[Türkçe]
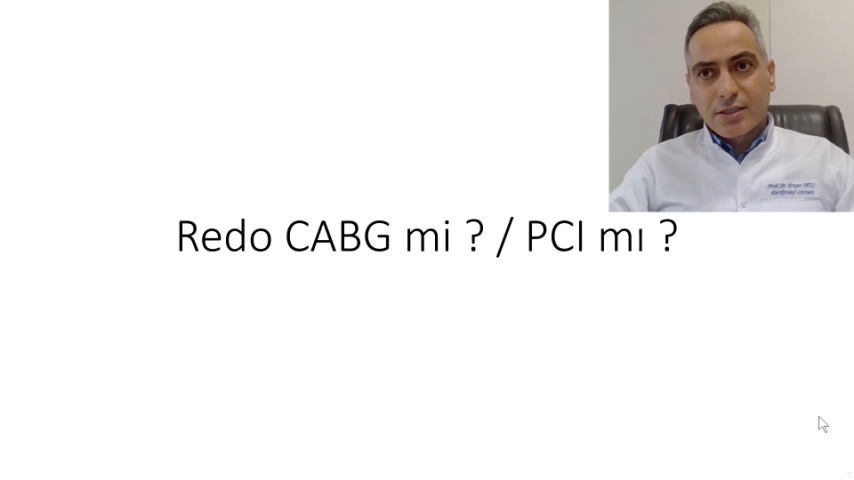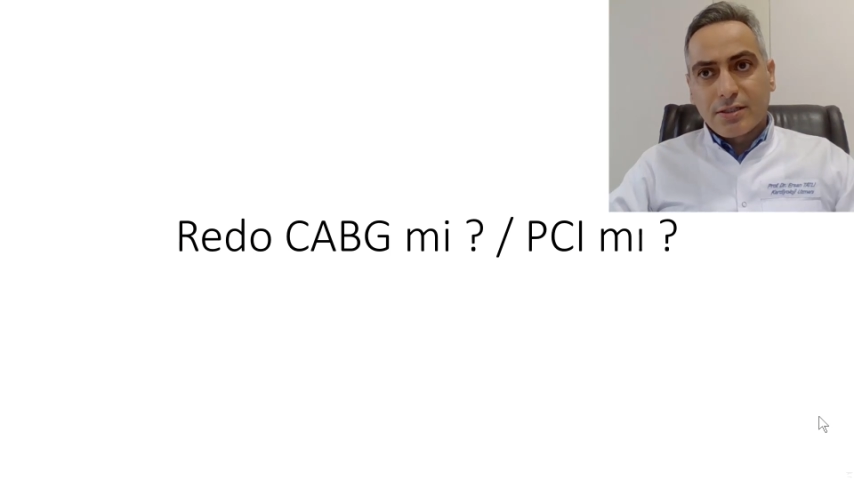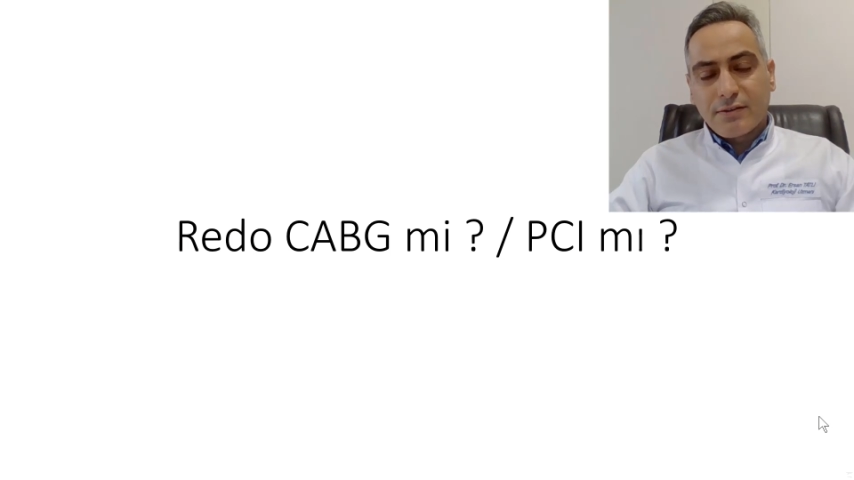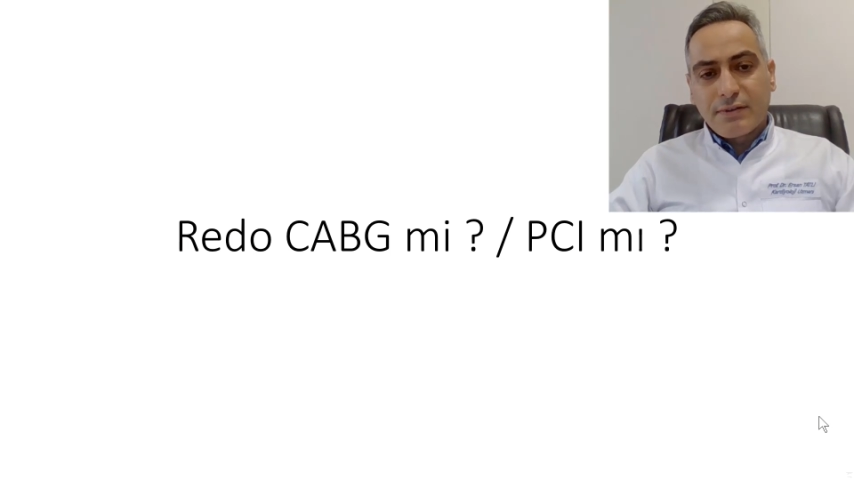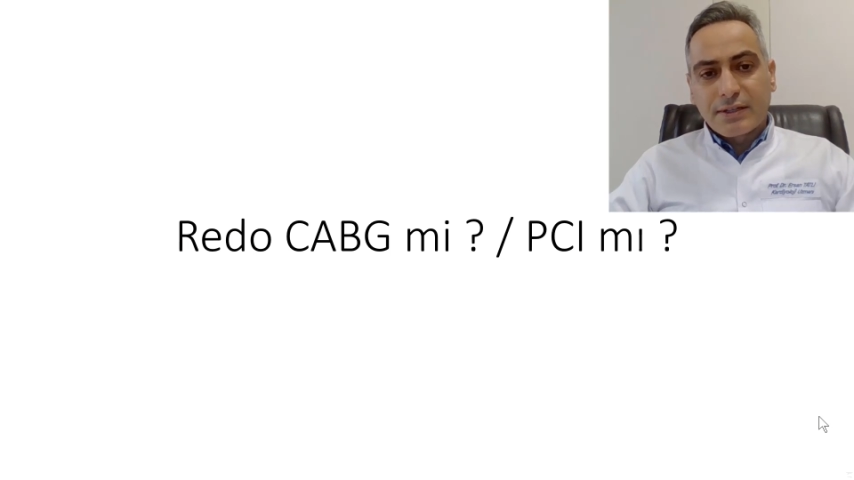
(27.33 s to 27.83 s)

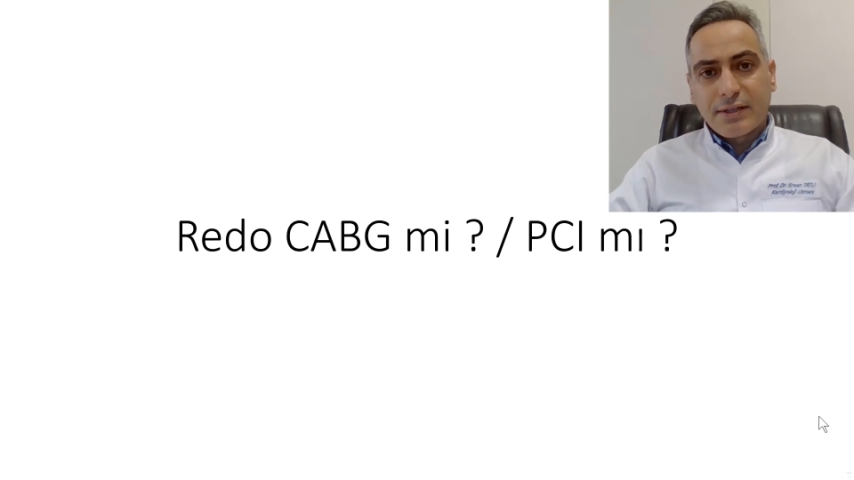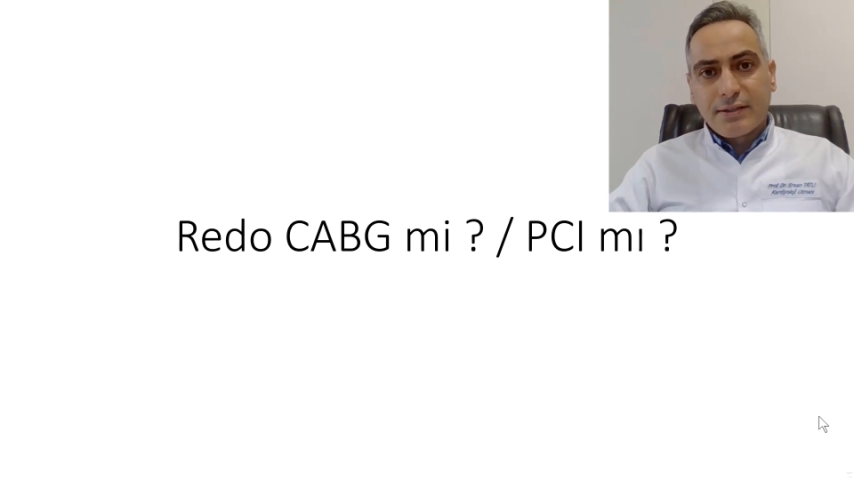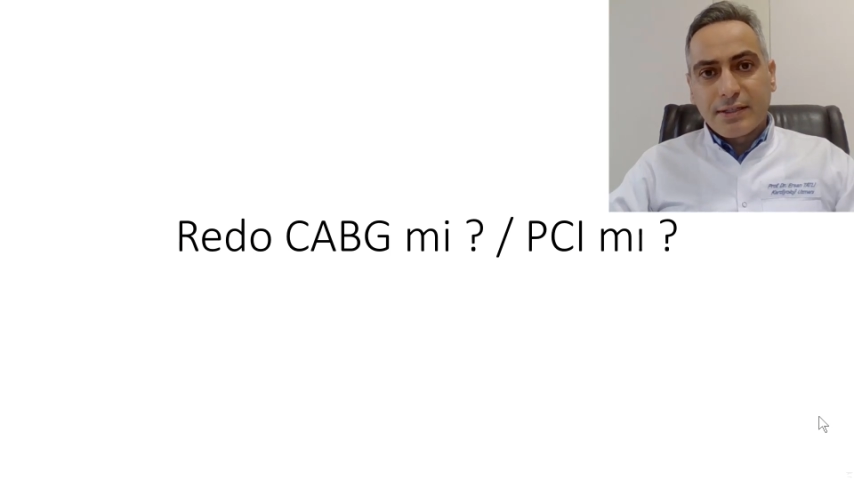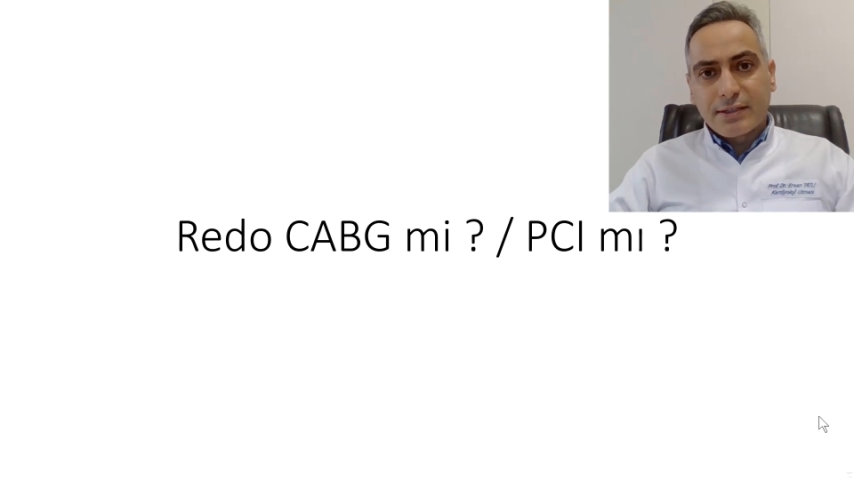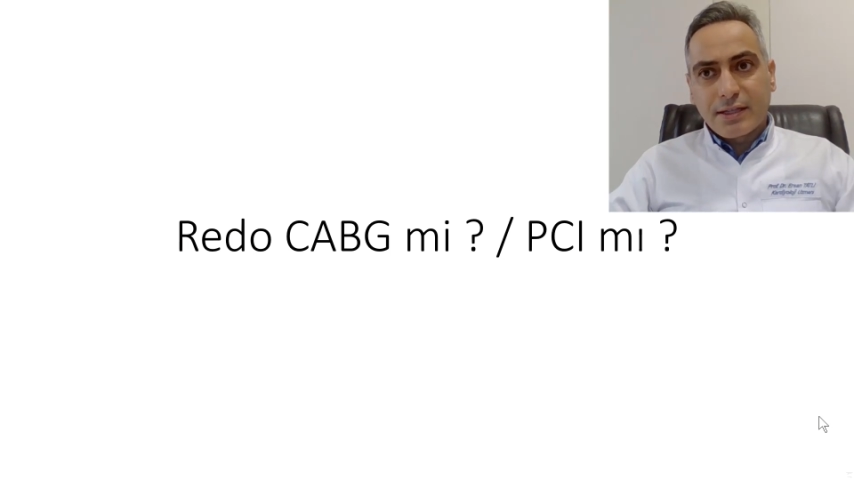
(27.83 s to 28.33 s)

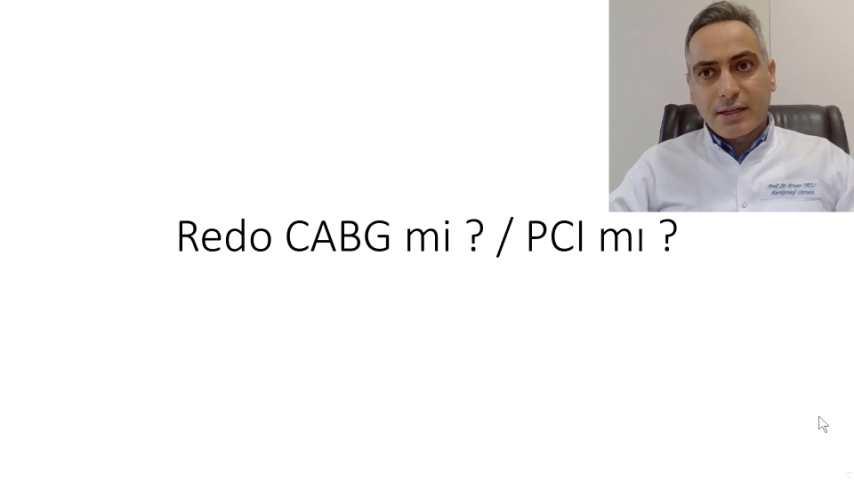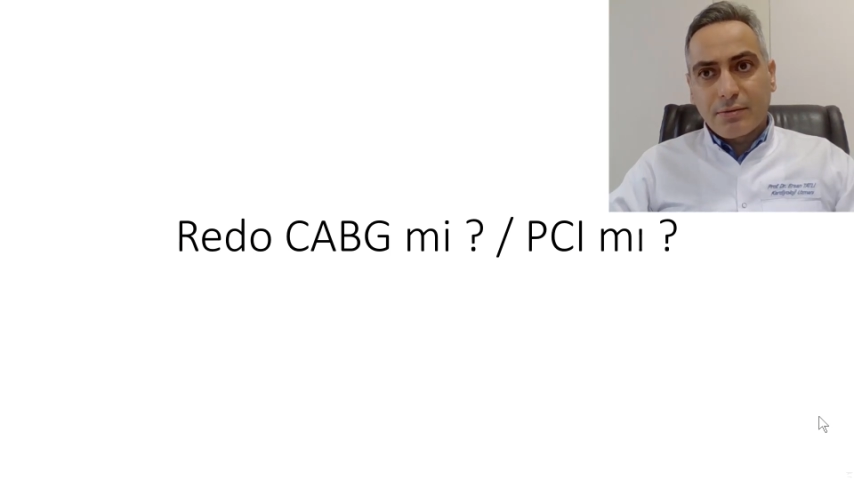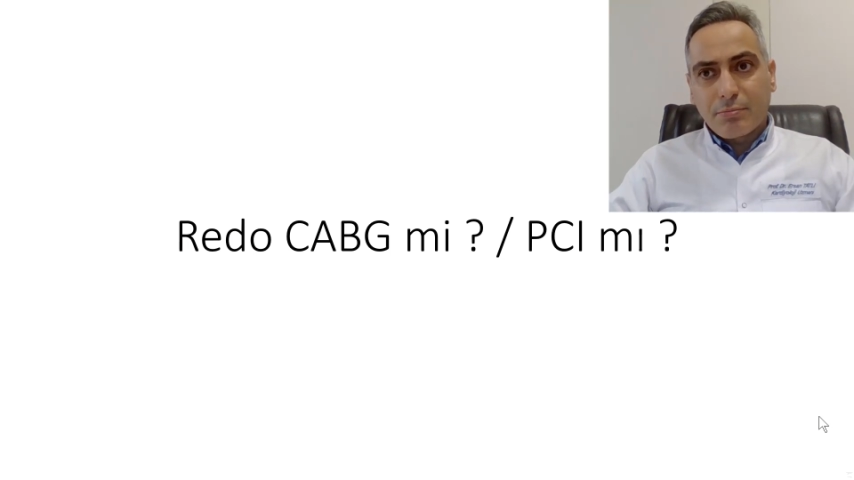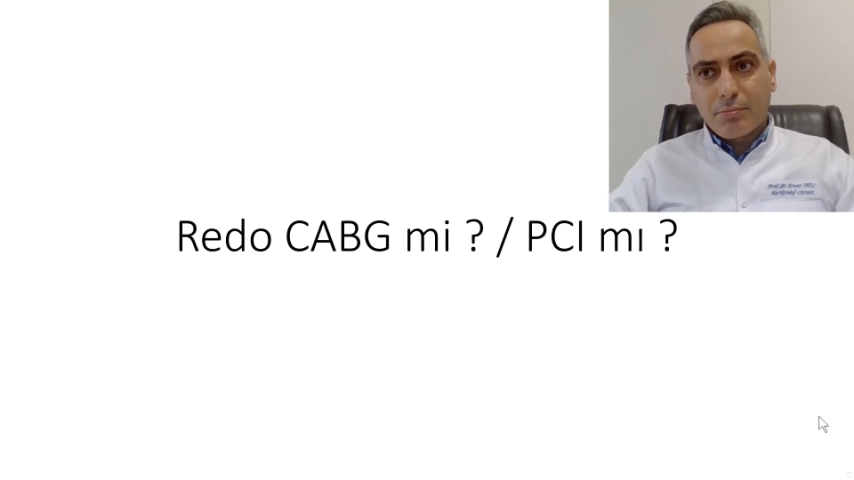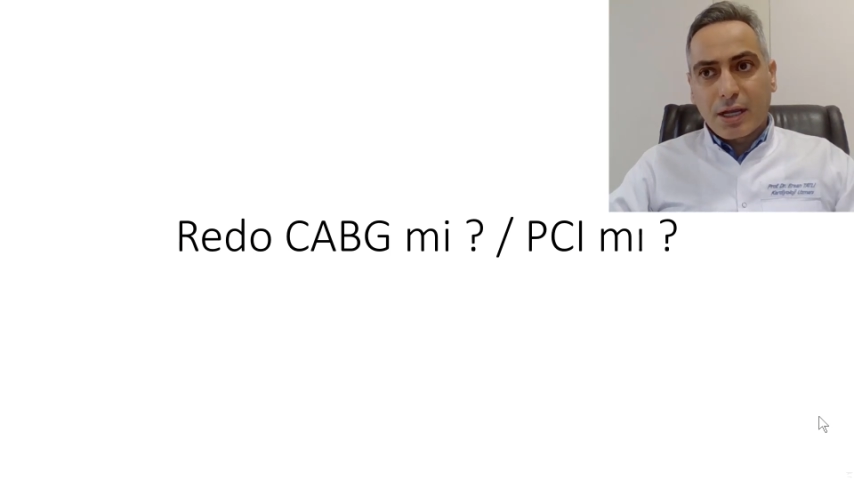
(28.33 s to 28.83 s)
verildiğinde
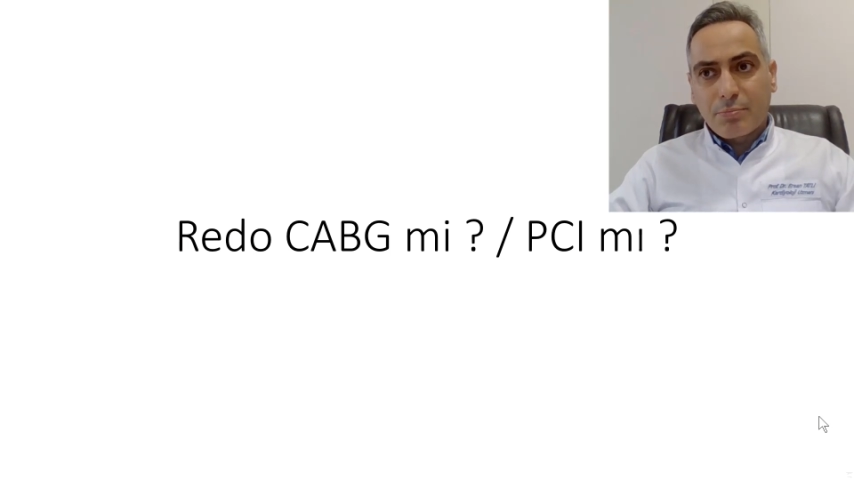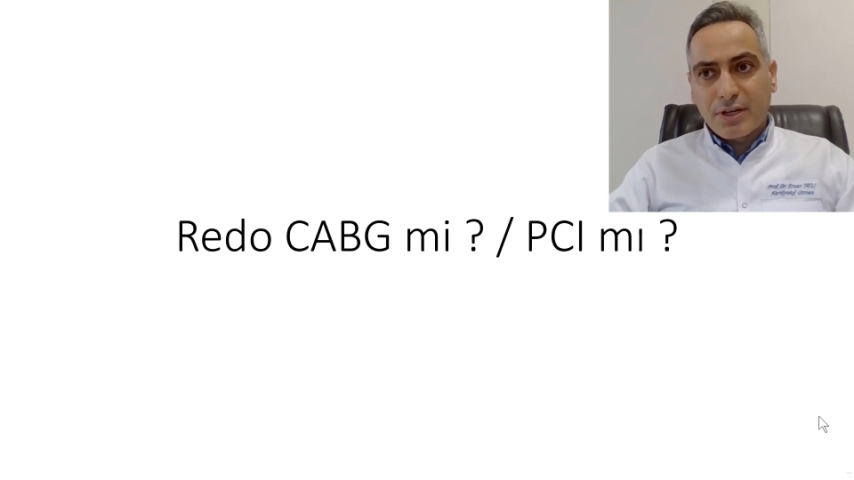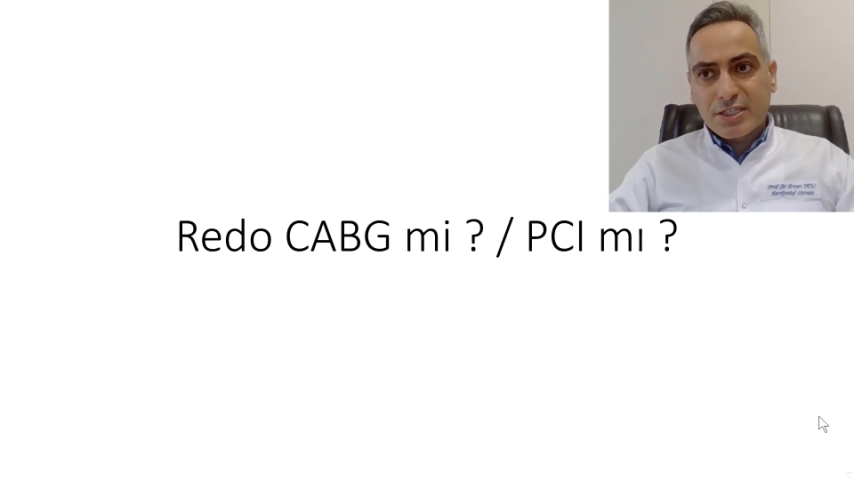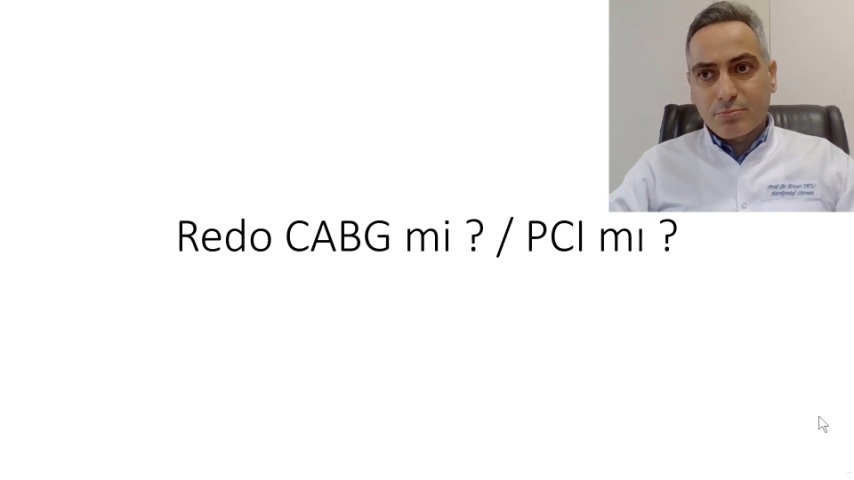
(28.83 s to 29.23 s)
bypass